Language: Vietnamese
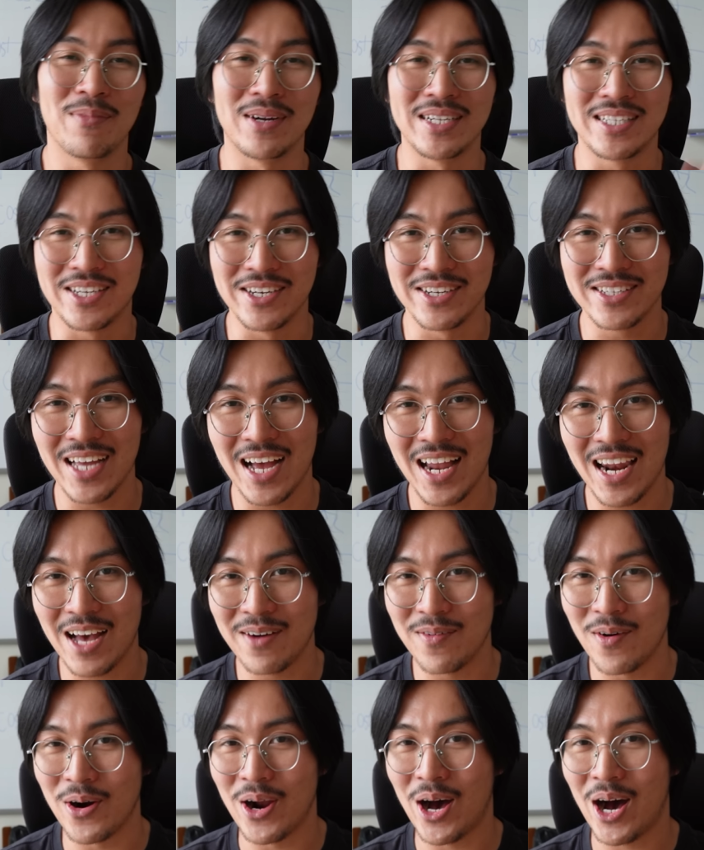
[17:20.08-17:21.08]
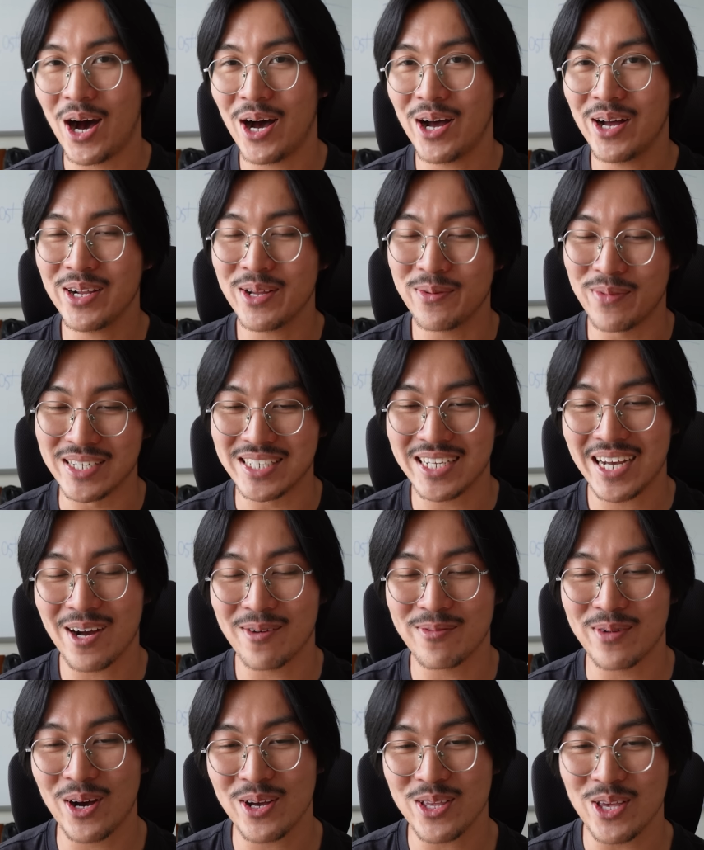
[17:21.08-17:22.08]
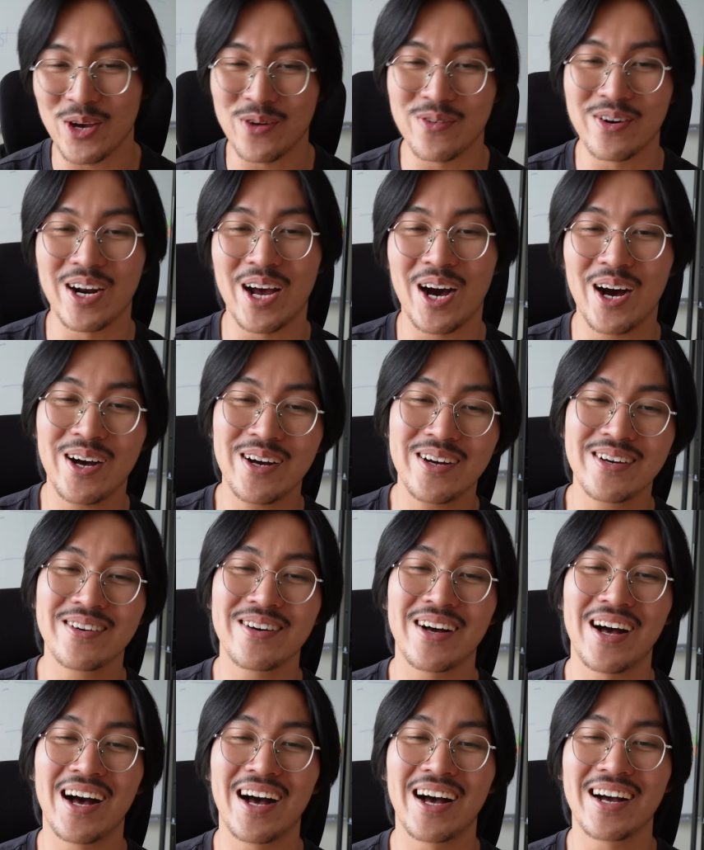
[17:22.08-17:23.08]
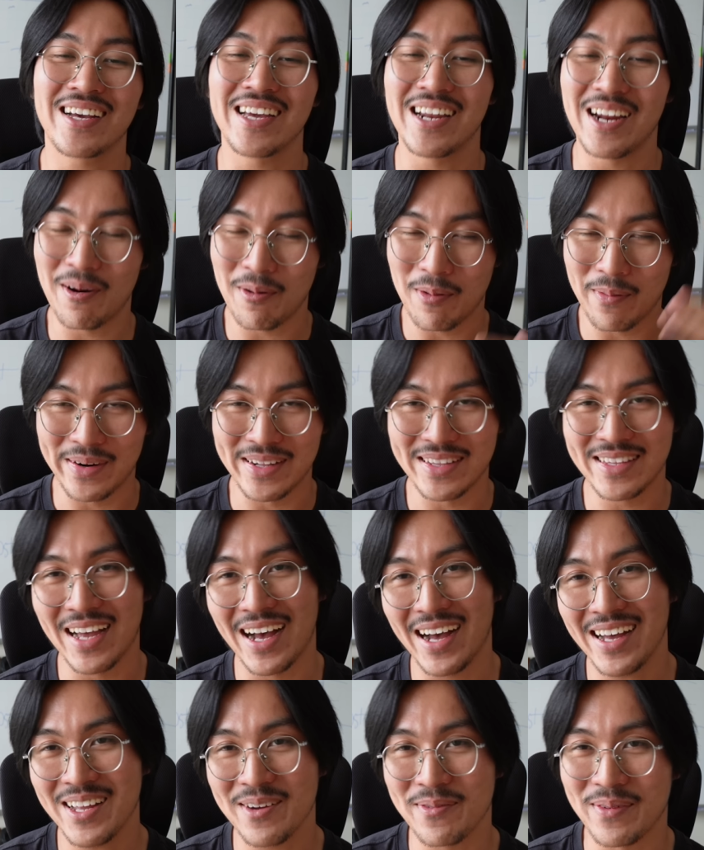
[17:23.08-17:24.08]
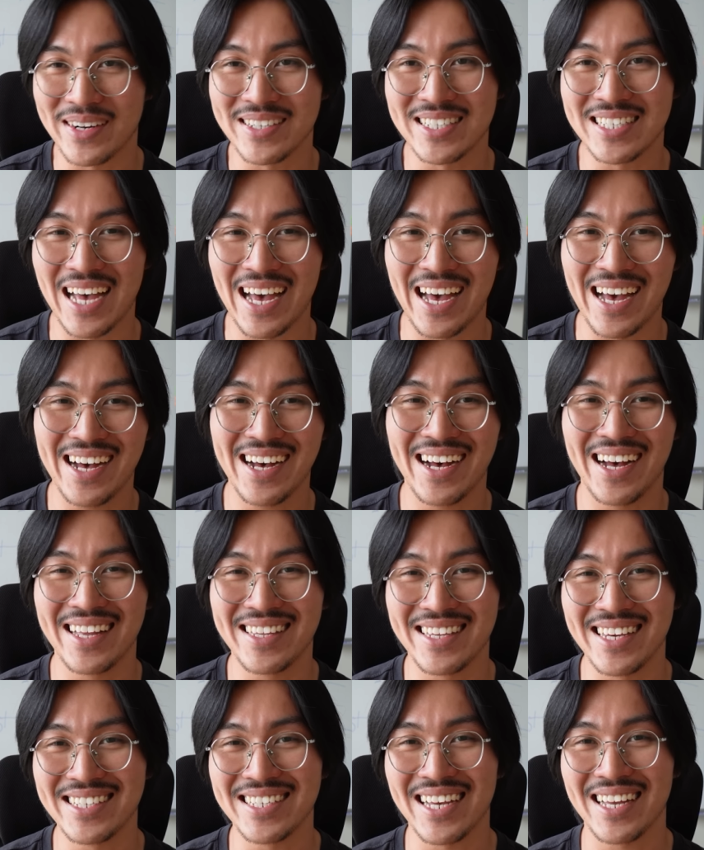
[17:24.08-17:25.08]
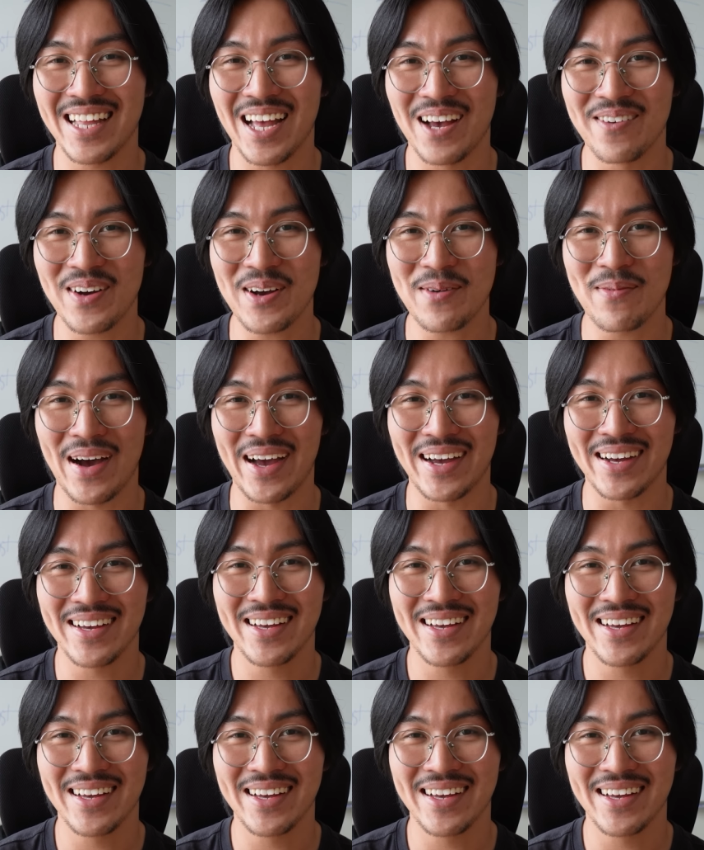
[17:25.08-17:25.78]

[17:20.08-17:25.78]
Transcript: Mình chưa tới level đó thì mình sẽ không nói nhiều về nó. Khi nào mình tới thì mình sẽ chia sẻ thêm với các bạn.